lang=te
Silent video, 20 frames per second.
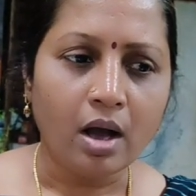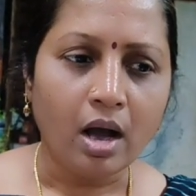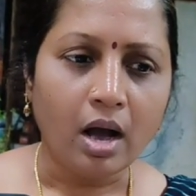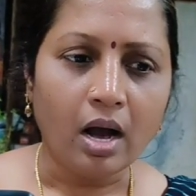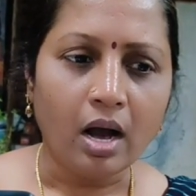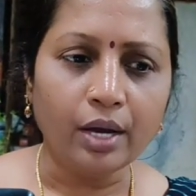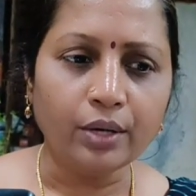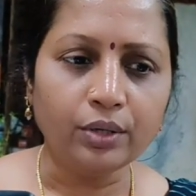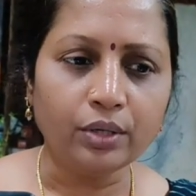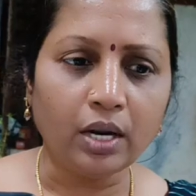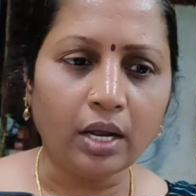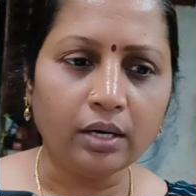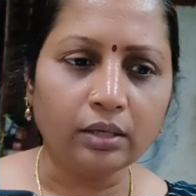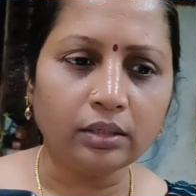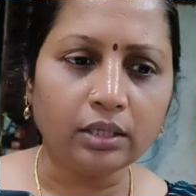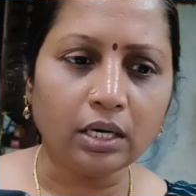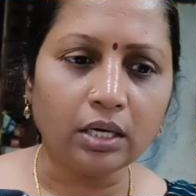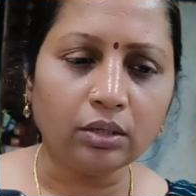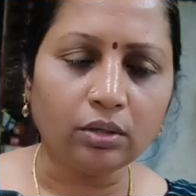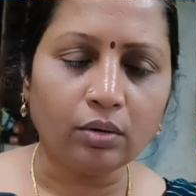
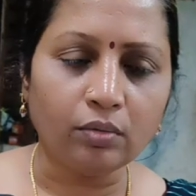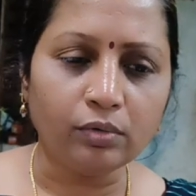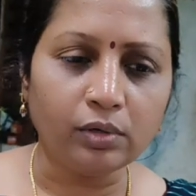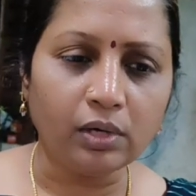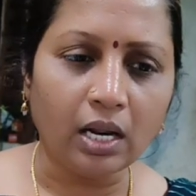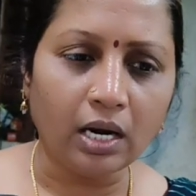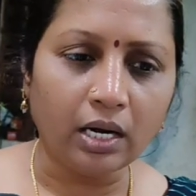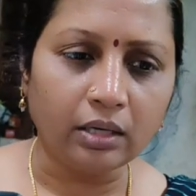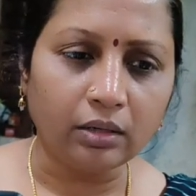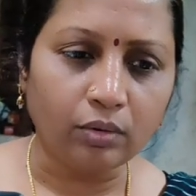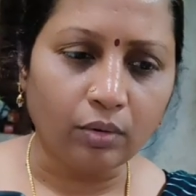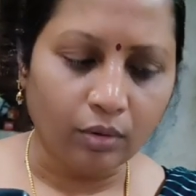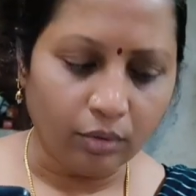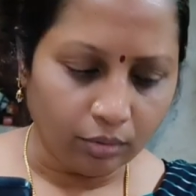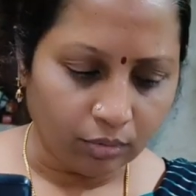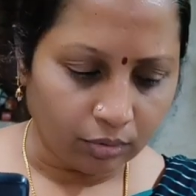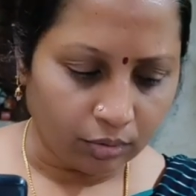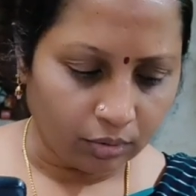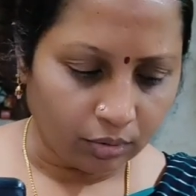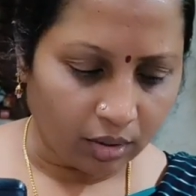ఆయురారోగ్యాలతో ఉండాలని
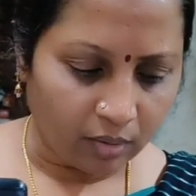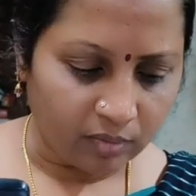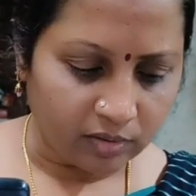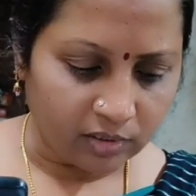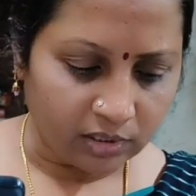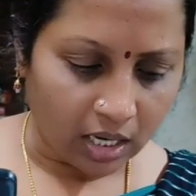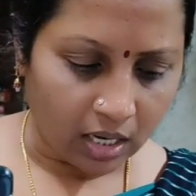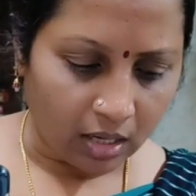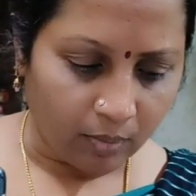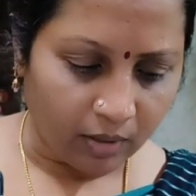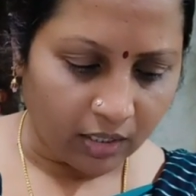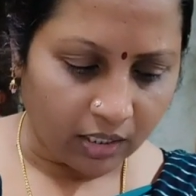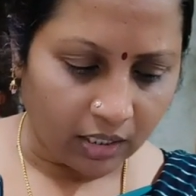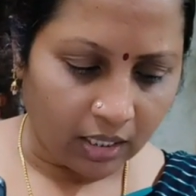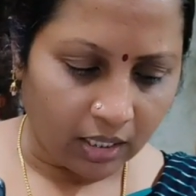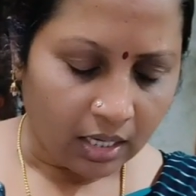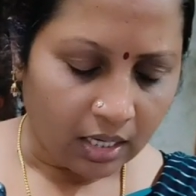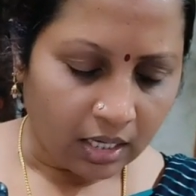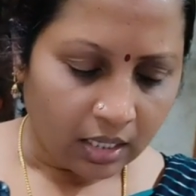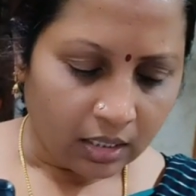కోరుకుంటూ నమస్కారం అండి
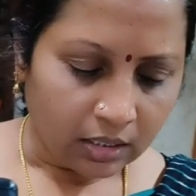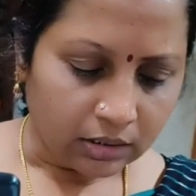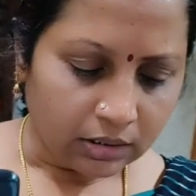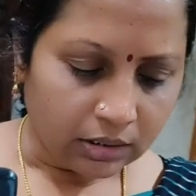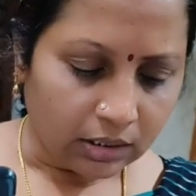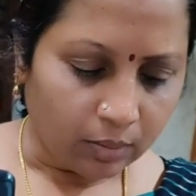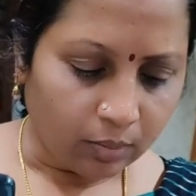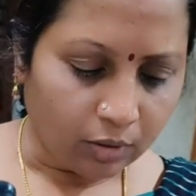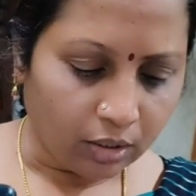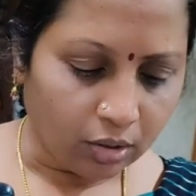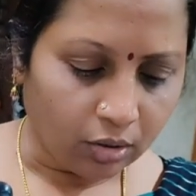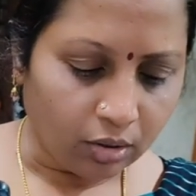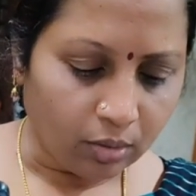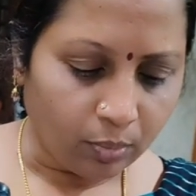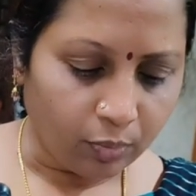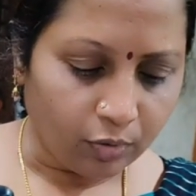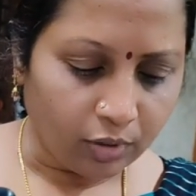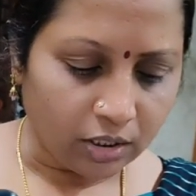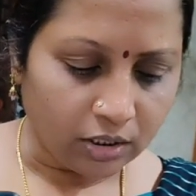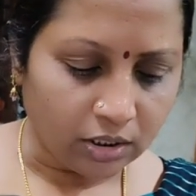శ్రీ మిడిదుడి
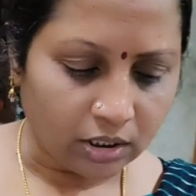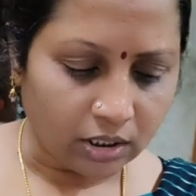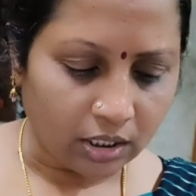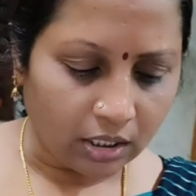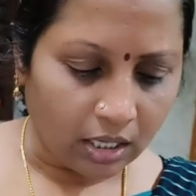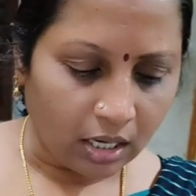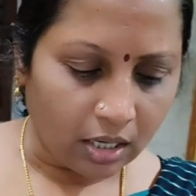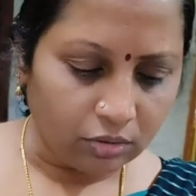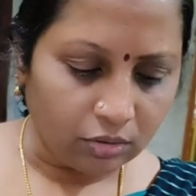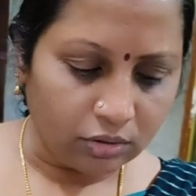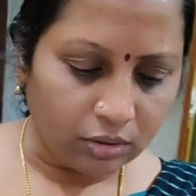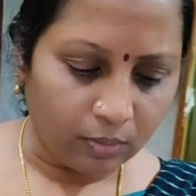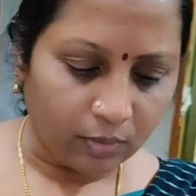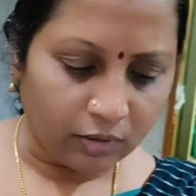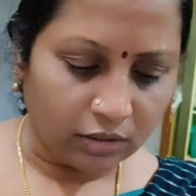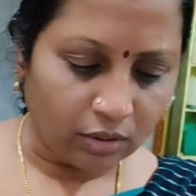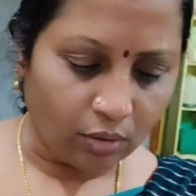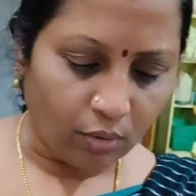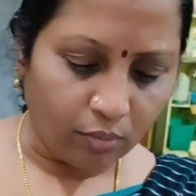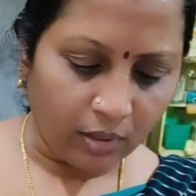పూర్ణచంద్ర గారు శ్రీమతి
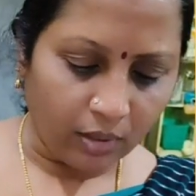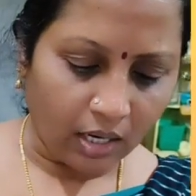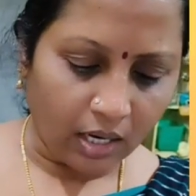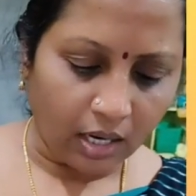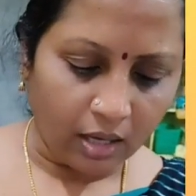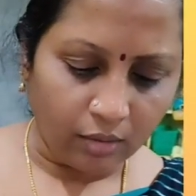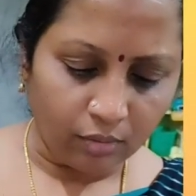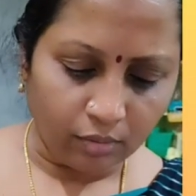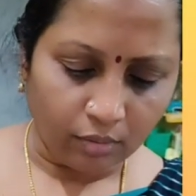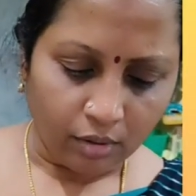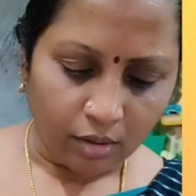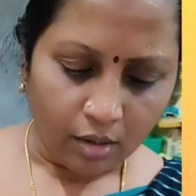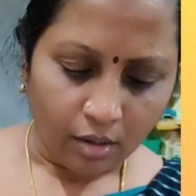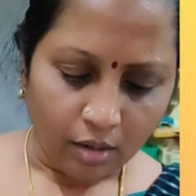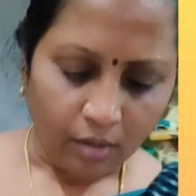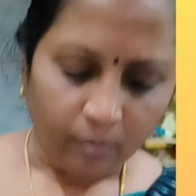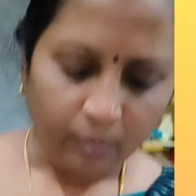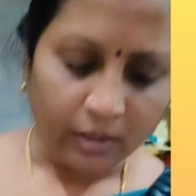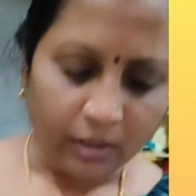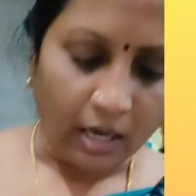సౌమ్య గారు
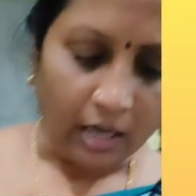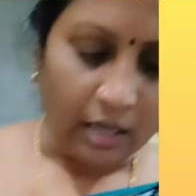మీరు